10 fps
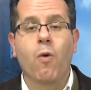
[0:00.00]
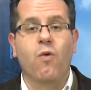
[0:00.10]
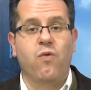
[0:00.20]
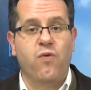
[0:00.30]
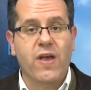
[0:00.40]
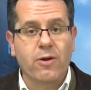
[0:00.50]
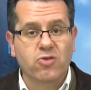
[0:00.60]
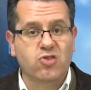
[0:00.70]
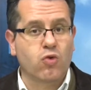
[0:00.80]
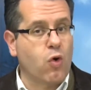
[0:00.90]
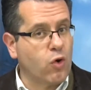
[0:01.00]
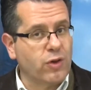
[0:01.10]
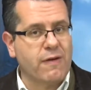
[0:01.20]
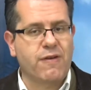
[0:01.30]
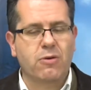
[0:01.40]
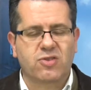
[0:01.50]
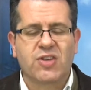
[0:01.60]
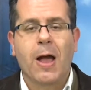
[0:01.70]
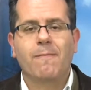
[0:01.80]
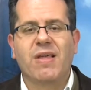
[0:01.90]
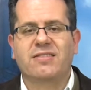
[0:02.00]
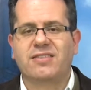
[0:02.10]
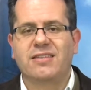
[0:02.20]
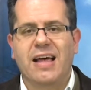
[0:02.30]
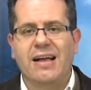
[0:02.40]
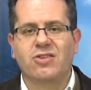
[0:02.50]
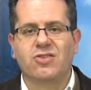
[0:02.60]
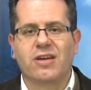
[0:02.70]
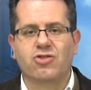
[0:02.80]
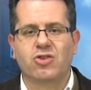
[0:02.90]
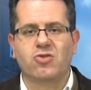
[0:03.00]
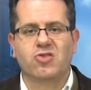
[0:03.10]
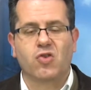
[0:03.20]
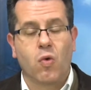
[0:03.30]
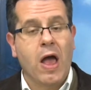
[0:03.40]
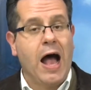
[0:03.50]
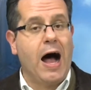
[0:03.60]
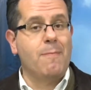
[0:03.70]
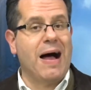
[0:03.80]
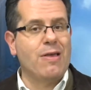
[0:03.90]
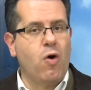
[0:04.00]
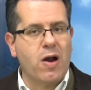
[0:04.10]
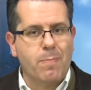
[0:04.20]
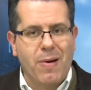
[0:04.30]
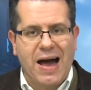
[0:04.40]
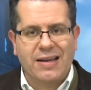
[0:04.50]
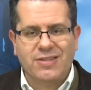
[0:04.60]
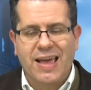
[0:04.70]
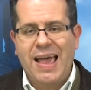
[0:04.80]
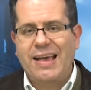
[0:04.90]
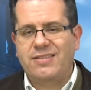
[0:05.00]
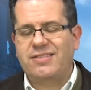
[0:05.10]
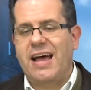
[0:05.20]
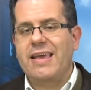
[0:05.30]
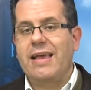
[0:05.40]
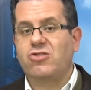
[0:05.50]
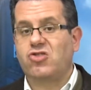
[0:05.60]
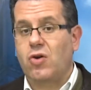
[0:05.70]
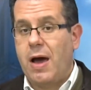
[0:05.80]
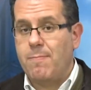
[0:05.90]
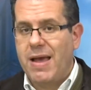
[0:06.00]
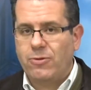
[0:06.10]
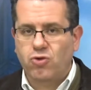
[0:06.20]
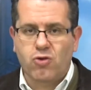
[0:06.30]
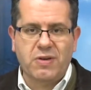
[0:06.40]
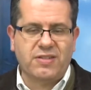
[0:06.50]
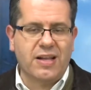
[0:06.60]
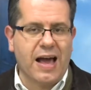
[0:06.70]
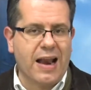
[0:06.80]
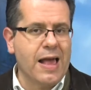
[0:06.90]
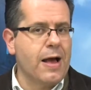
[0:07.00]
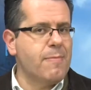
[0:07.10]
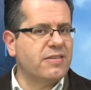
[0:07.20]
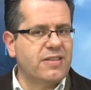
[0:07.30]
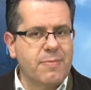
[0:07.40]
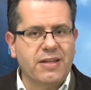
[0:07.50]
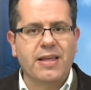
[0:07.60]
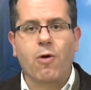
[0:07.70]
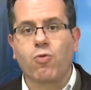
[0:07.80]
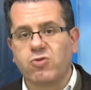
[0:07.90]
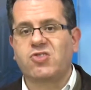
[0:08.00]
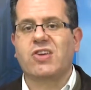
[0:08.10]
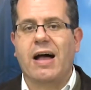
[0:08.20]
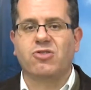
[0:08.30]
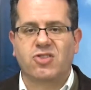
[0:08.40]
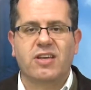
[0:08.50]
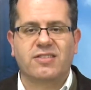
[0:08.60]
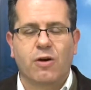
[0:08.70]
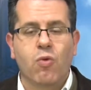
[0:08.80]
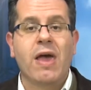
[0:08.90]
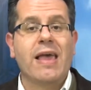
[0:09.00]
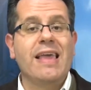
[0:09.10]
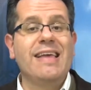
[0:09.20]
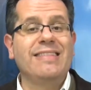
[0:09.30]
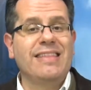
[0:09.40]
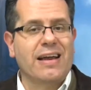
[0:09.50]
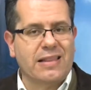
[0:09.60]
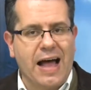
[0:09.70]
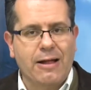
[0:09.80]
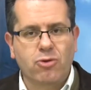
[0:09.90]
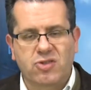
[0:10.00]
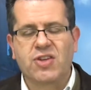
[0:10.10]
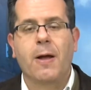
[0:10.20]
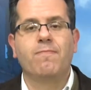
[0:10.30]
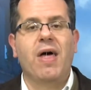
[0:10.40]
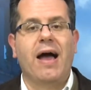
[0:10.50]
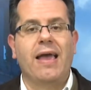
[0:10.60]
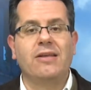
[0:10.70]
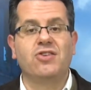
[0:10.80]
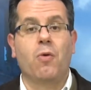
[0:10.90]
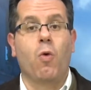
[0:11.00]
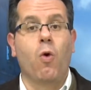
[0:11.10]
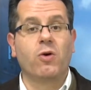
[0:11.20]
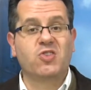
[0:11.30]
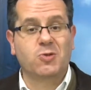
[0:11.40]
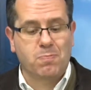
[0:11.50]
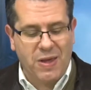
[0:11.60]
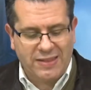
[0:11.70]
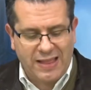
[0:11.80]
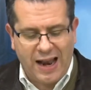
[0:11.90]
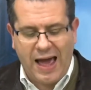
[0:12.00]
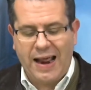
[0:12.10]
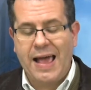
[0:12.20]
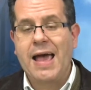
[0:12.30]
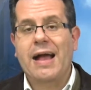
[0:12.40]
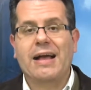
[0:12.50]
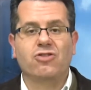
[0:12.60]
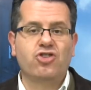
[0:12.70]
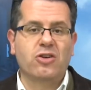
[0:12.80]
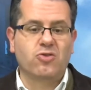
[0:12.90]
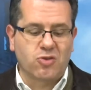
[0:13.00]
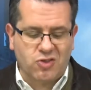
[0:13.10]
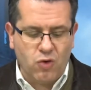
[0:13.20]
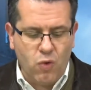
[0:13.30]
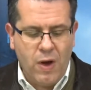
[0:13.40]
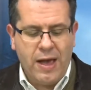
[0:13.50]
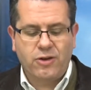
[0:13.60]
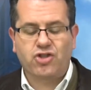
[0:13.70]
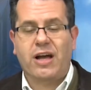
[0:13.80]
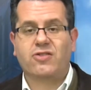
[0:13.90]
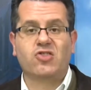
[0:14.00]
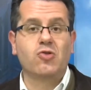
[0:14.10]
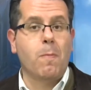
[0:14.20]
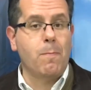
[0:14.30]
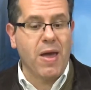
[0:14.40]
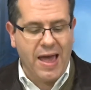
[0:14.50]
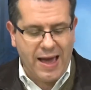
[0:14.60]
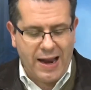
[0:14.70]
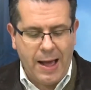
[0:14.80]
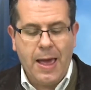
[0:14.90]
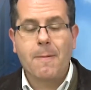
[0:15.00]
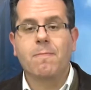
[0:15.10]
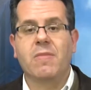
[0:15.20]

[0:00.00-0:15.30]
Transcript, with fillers: o vírus do coronavírus na cidade de Caxias do Sul. A maior parte está em isolamento domiciliar mas também tem alguns casos que estão internados na rede hospitalar. Caxias do Sul já supera